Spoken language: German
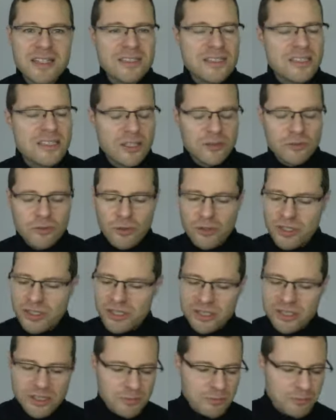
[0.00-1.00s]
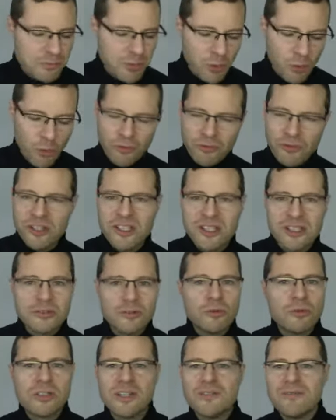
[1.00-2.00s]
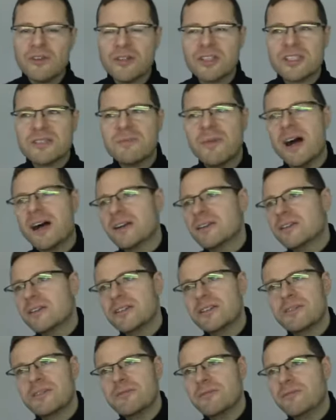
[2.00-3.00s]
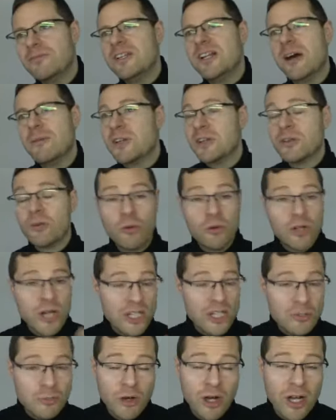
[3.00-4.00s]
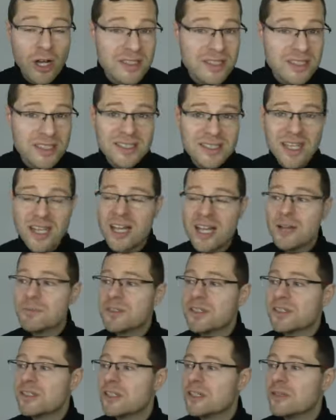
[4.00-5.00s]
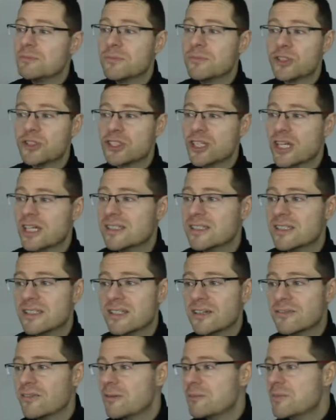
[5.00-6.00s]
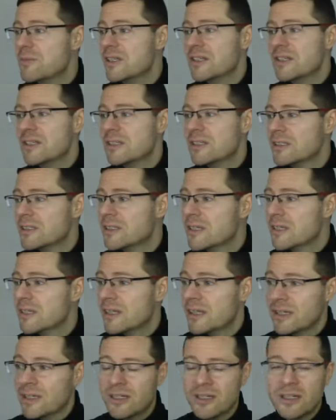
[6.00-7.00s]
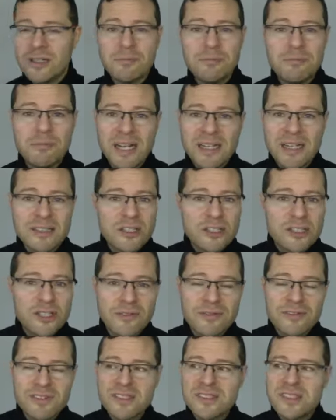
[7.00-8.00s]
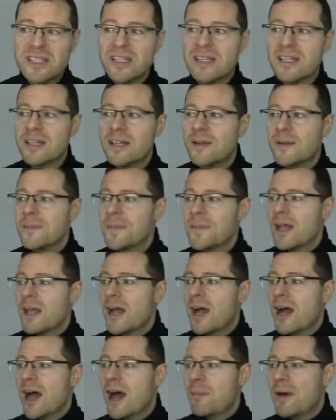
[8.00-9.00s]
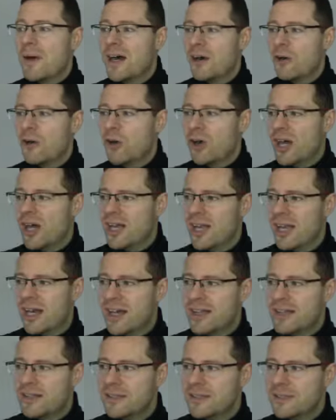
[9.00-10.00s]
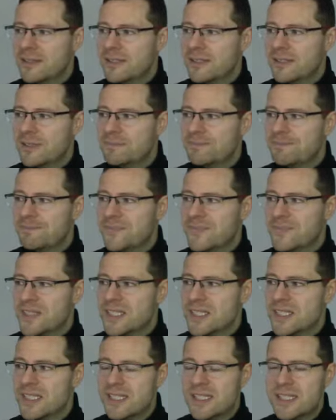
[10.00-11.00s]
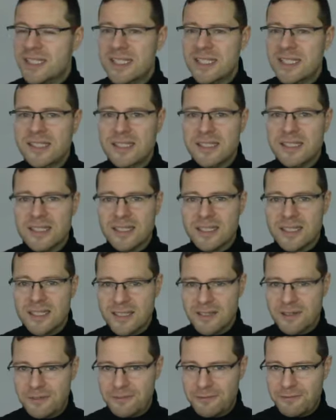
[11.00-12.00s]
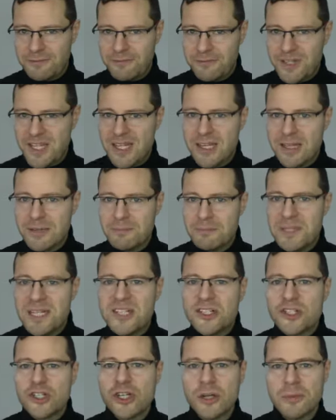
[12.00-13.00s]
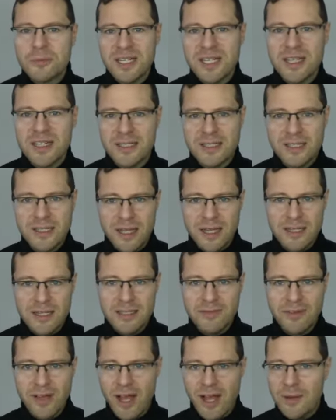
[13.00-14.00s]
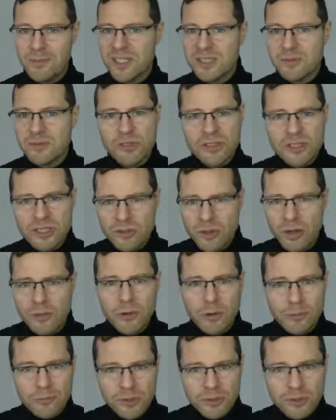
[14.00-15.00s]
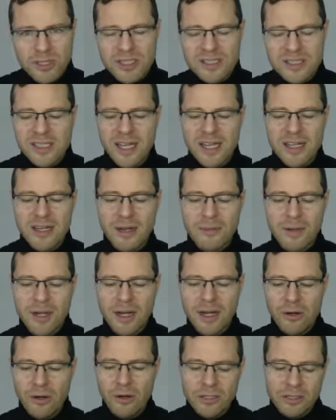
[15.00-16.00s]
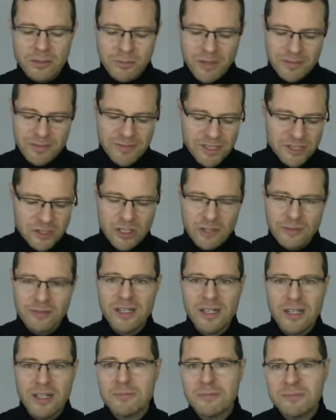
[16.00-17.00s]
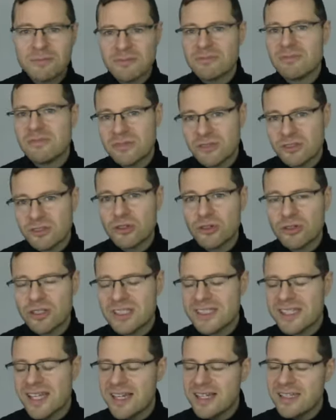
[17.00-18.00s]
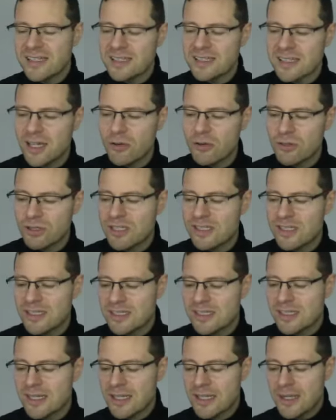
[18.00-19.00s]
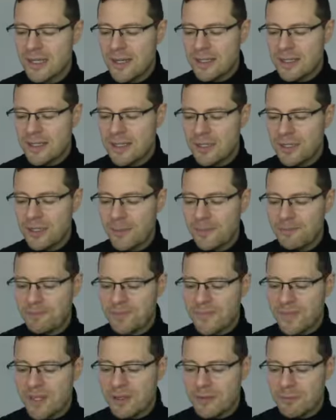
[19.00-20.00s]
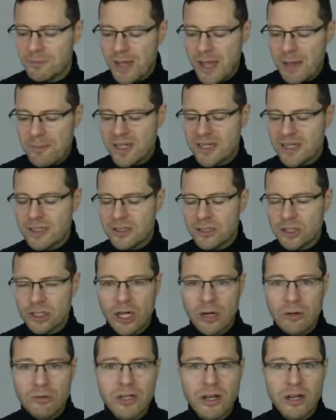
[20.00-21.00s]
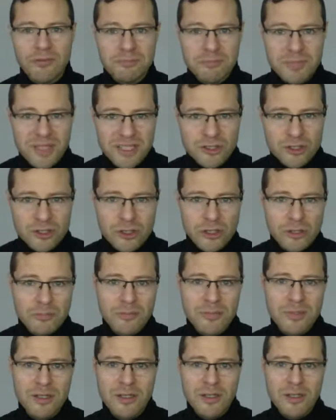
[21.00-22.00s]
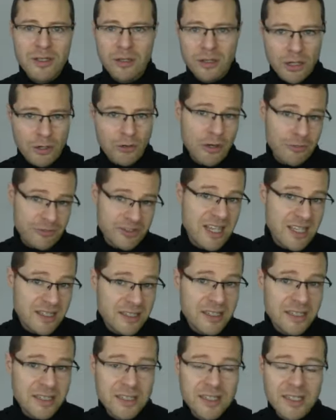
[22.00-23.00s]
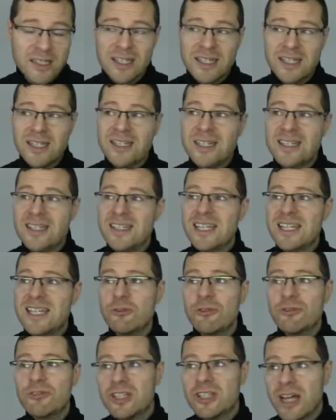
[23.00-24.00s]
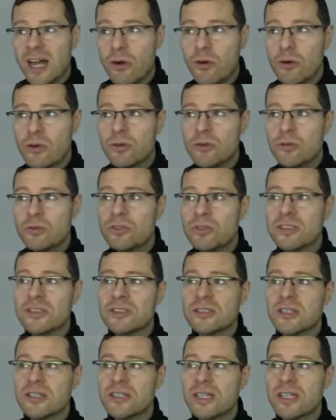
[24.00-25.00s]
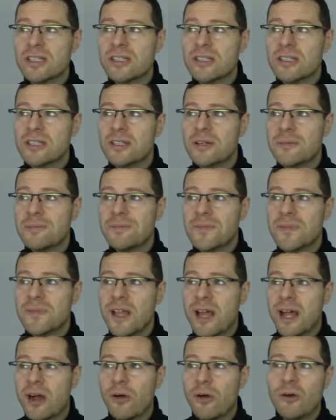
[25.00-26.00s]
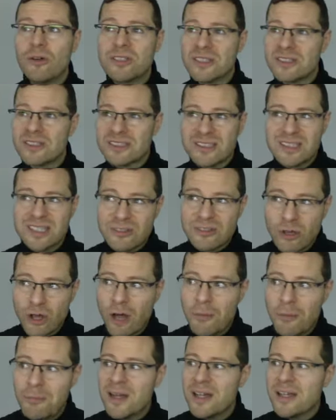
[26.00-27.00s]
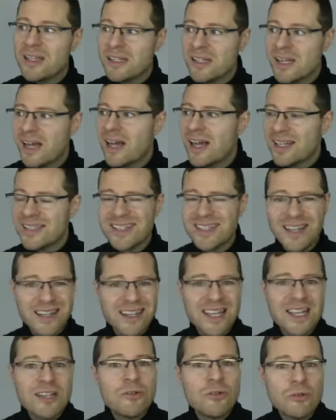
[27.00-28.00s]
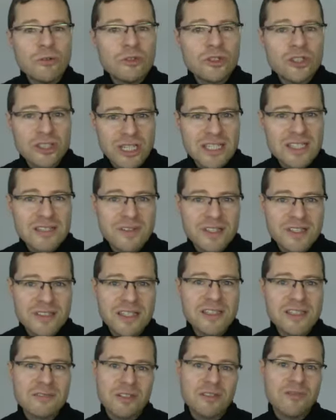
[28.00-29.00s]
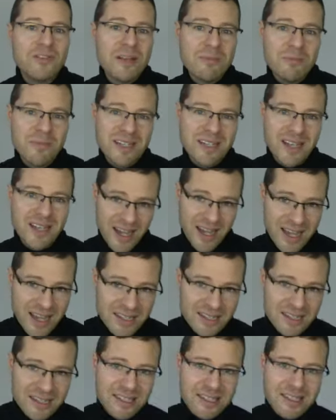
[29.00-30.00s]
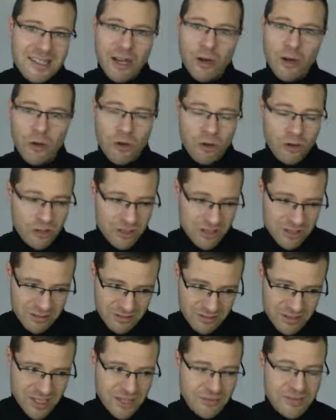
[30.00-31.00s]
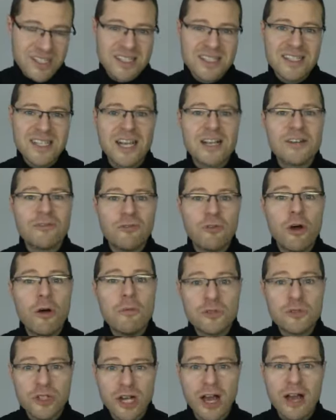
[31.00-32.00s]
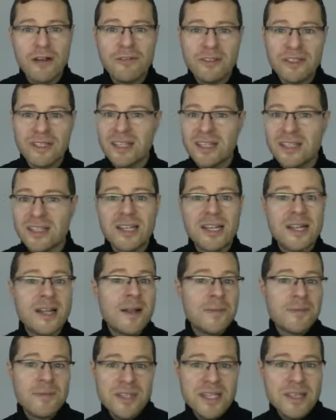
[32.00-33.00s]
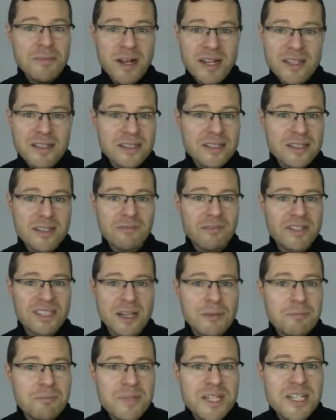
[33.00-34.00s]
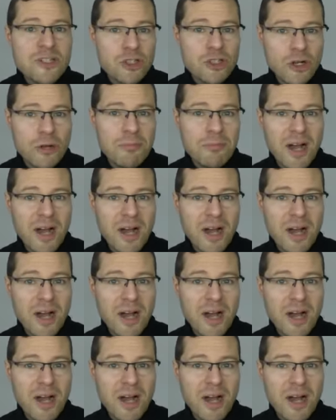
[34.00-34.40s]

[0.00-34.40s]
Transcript: Das ist natürlich äh, beruflicher Druck, den wir uns machen. Ähm, viele haben einen hohen Anspruch an sich selbst, ähm, Stress in der Familie, ähm, Partnerschaftsdinge, aber auch alleine ähm, diese viele Bildschirmtätigkeit, die wir mhm. haben. Das muss nicht nur am Computer sein, aber auch, ich meine, Wissenschaftler haben schon gezeigt, dass auch dieses ähm, permanente Schauen auf den Bildschirm, äh, auch aufs Handy, nicht nur für die Augen gut ist, sondern ähm, auch dass den Körper in eine Art Erregung und Stress versetzt, weswegen man ja eigentlich auch äh, eine gewisse Zeit vorm Schlafengehen niemals irgendwas am Bildschirm ja.